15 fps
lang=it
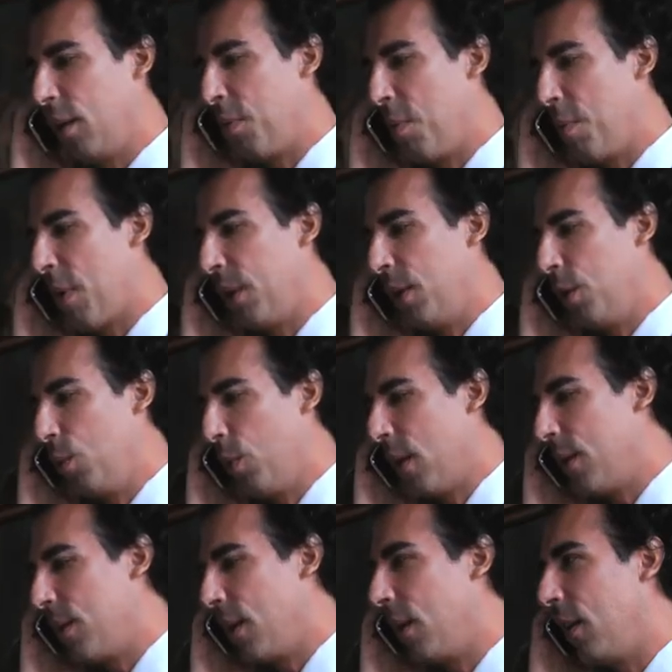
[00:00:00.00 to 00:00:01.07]
se mi mandi due
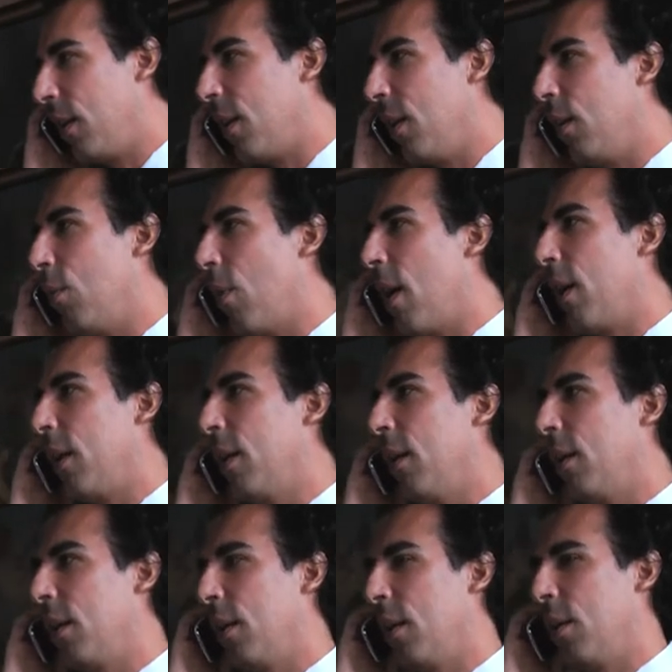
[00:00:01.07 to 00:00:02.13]
agenti qua
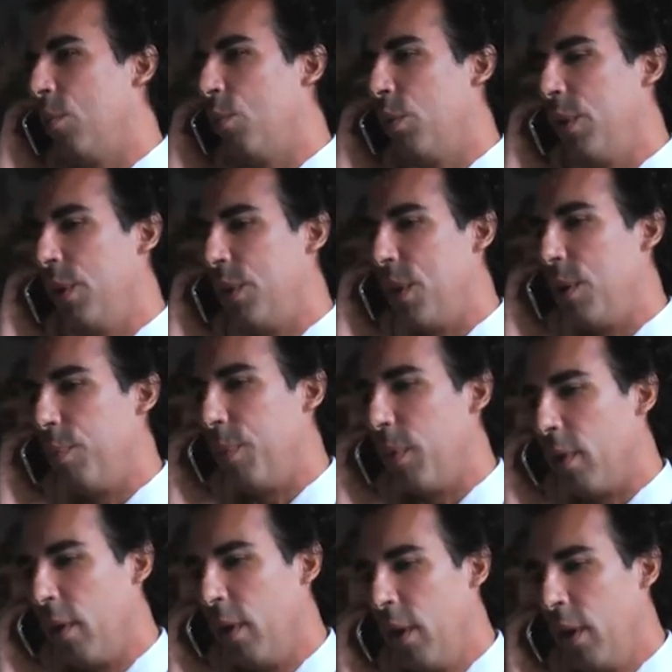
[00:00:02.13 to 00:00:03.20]
in, eh, in municipio